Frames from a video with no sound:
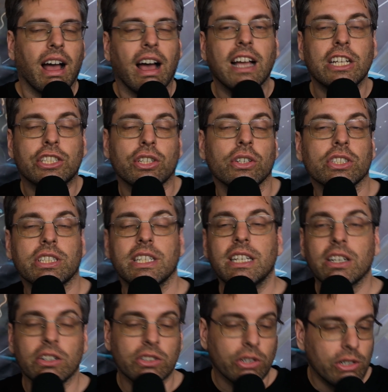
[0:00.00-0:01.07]
à
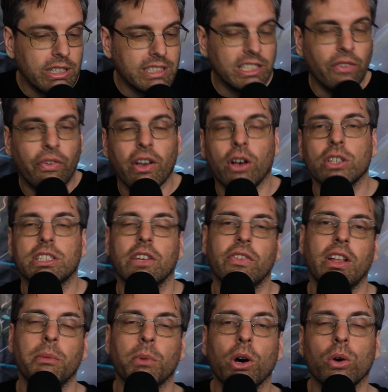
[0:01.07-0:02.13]
échanger entre les différents
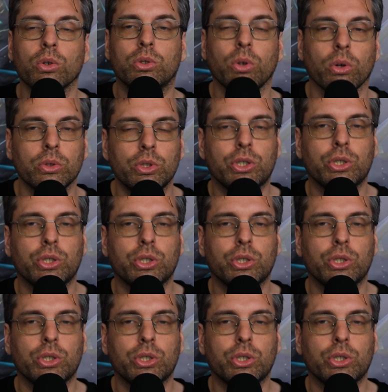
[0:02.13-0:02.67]
événements autour du